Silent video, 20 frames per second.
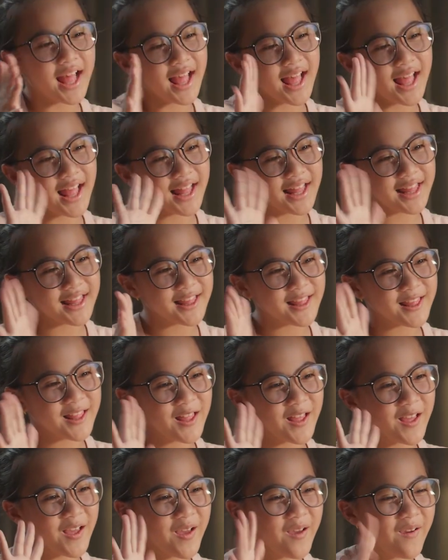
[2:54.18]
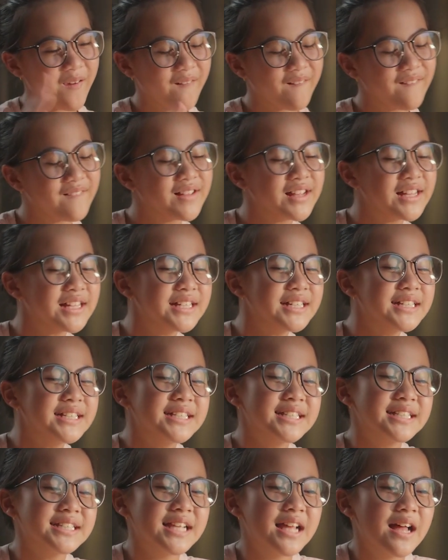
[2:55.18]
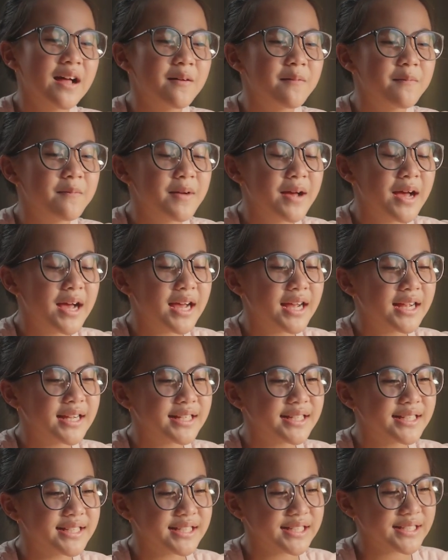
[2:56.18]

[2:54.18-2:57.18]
เลยมองเทคโนโลยีเป็นเรื่องปกติในชีวิตประจำวัน